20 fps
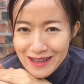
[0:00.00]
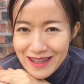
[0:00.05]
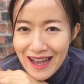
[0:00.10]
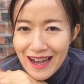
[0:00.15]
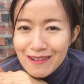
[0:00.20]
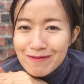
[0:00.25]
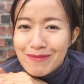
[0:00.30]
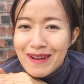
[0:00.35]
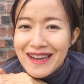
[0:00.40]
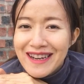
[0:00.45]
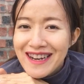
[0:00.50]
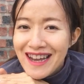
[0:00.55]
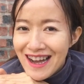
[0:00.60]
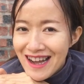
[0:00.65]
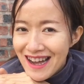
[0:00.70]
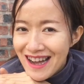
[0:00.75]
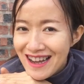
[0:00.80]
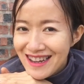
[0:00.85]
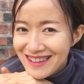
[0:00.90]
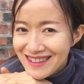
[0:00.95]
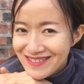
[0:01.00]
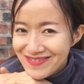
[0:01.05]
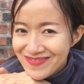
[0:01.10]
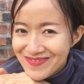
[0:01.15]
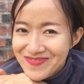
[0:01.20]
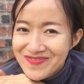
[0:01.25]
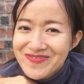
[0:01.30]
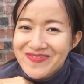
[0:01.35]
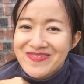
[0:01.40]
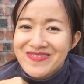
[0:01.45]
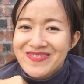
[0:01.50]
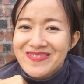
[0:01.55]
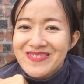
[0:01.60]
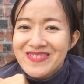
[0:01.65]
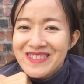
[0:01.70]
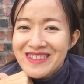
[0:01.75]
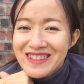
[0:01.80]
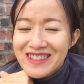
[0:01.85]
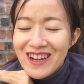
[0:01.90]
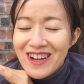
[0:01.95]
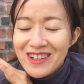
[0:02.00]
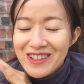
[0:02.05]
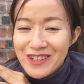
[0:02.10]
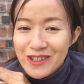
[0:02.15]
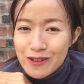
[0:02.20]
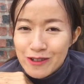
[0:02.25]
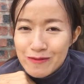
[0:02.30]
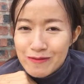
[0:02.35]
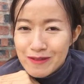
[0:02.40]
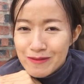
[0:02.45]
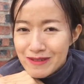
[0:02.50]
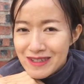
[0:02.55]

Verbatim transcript: ยังไม่ทำต้องหยุด